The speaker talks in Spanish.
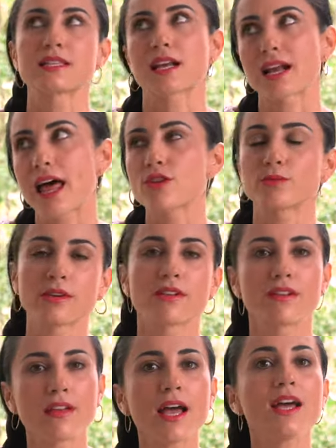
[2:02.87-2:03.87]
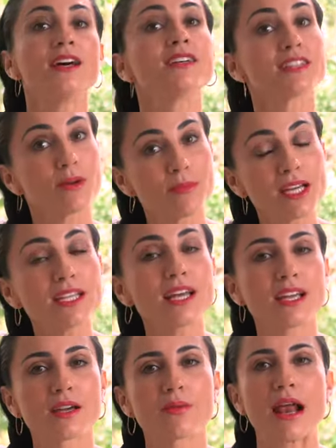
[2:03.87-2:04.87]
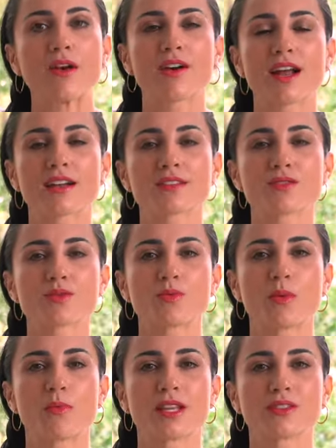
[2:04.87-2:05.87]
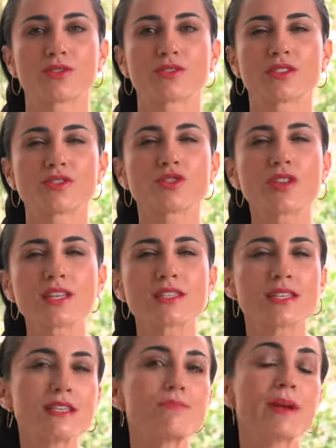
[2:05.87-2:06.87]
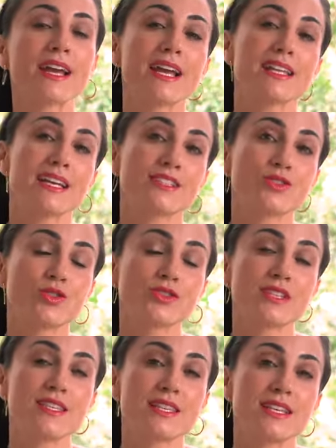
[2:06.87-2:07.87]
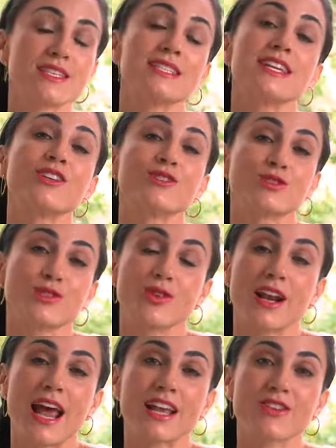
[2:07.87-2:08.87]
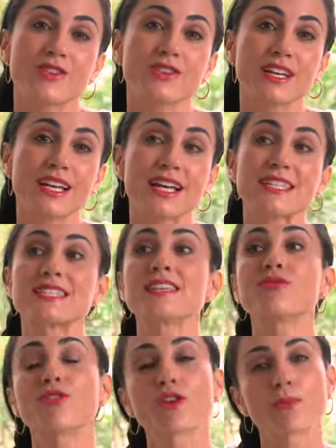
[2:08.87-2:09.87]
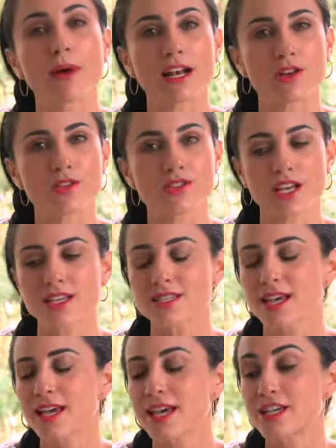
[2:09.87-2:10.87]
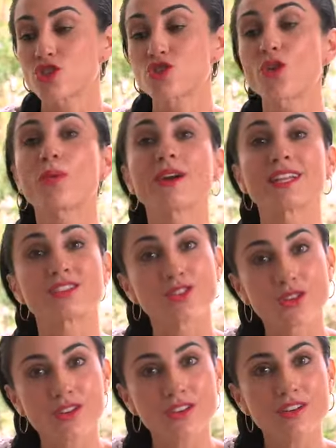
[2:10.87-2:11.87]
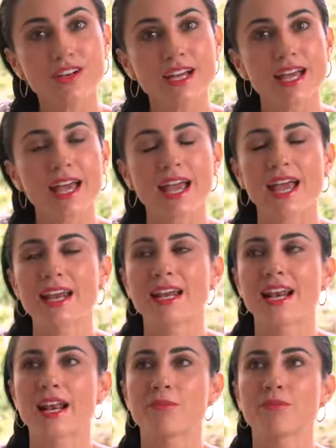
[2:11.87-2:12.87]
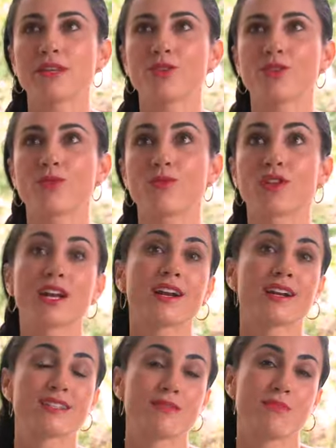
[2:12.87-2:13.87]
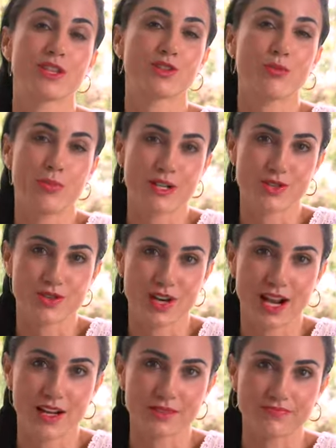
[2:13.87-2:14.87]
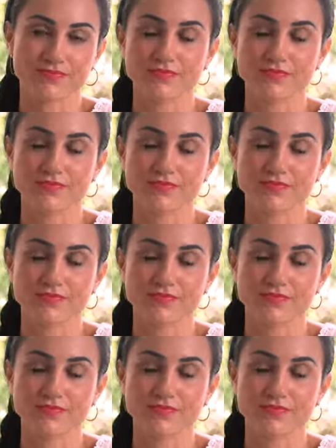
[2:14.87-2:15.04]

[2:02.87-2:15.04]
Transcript: encerrados, también hay que valorar esos momentos y todas esas pequeñas cosas que sí nos dio el año y que sí fueron valiosas, sobre todo en el ámbito como del crecimiento personal.